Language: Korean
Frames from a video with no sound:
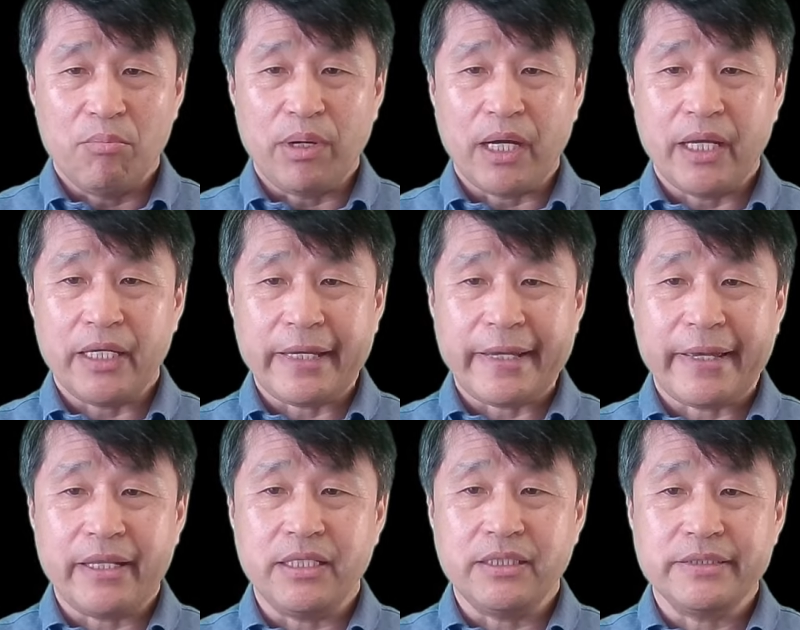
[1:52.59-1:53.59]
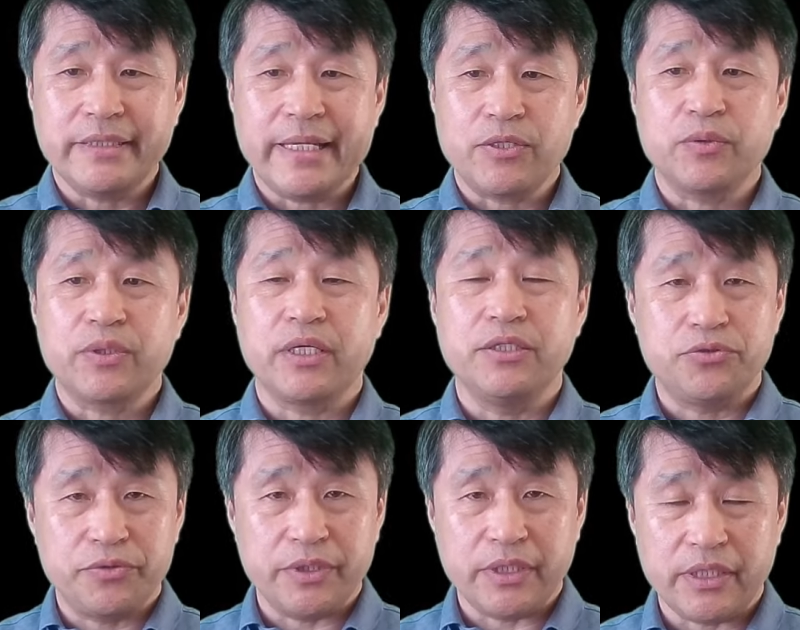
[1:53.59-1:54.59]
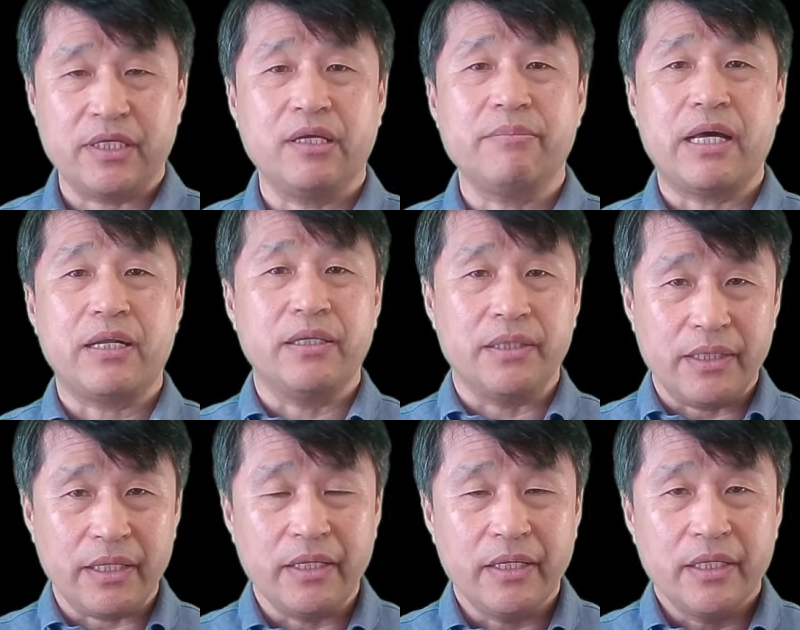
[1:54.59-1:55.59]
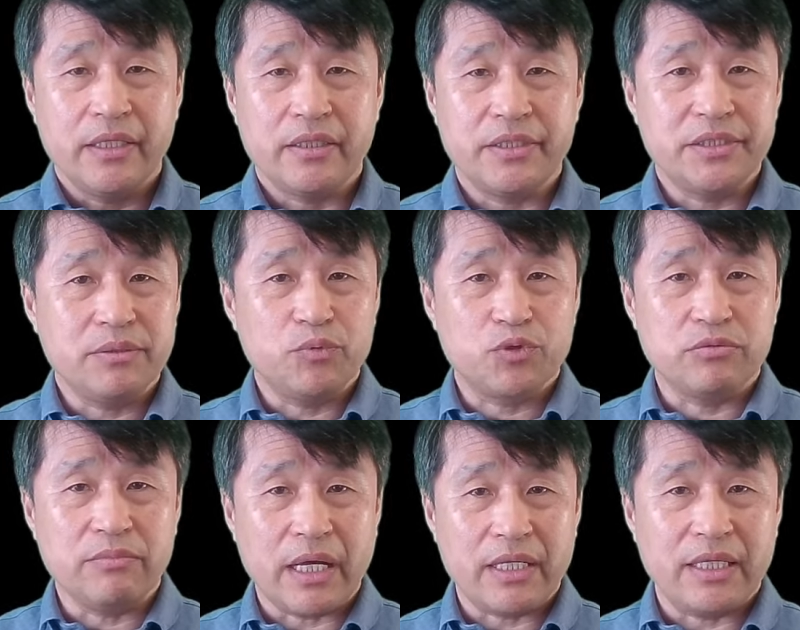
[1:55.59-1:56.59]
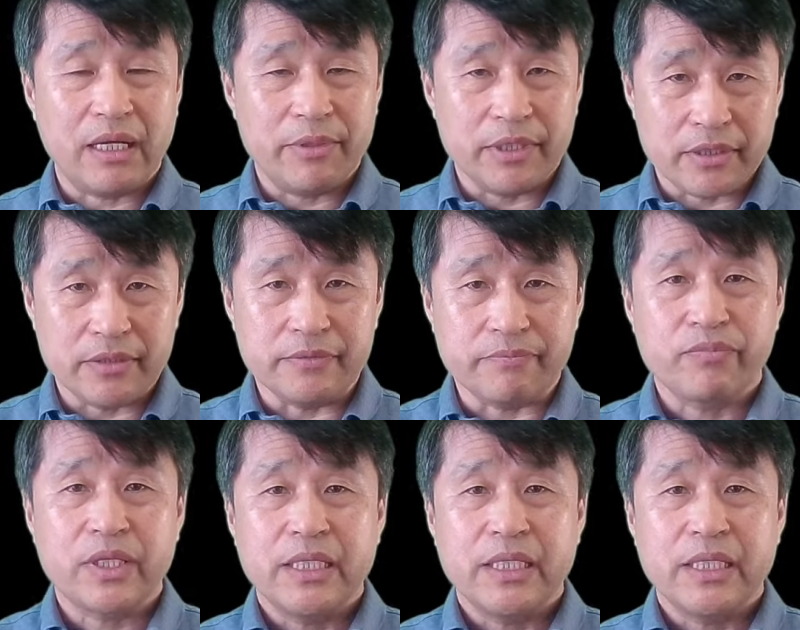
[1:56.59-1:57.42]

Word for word: by any NATO country 이렇게 말했는데 이거는 지금 무슨 말이냐 하면은